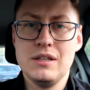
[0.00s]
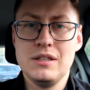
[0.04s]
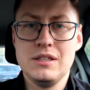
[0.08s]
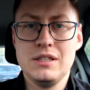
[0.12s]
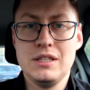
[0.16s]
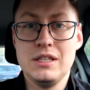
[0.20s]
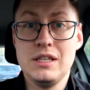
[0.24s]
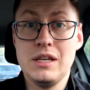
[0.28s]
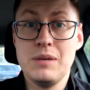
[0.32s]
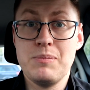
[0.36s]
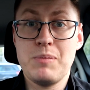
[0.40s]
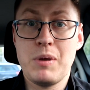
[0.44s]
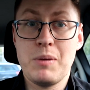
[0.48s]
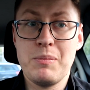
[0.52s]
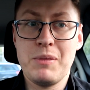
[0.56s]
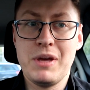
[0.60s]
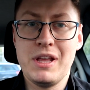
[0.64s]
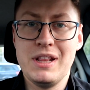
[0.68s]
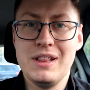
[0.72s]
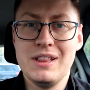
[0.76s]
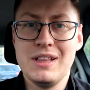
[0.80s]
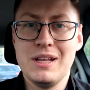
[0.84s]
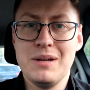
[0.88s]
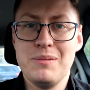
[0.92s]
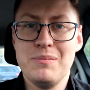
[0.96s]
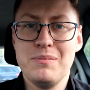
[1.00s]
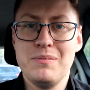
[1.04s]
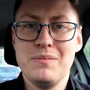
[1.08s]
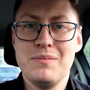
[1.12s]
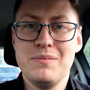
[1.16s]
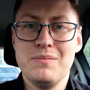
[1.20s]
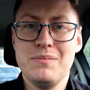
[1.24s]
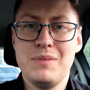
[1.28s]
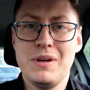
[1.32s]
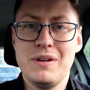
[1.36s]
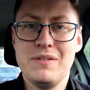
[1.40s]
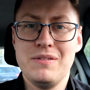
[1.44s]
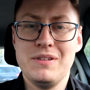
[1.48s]
Nie pamiętam
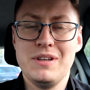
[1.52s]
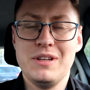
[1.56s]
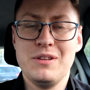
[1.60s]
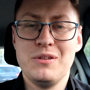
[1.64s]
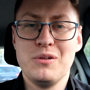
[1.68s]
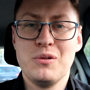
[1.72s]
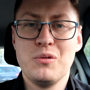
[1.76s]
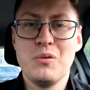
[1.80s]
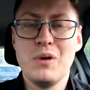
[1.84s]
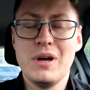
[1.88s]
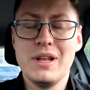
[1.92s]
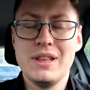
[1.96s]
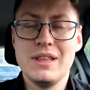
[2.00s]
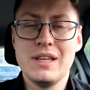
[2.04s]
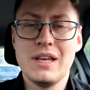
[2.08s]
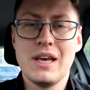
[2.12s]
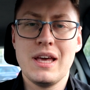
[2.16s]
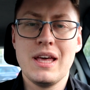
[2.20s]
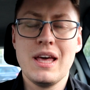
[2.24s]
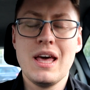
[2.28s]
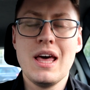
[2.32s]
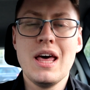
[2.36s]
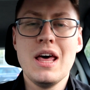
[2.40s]
pewnie dokładnie.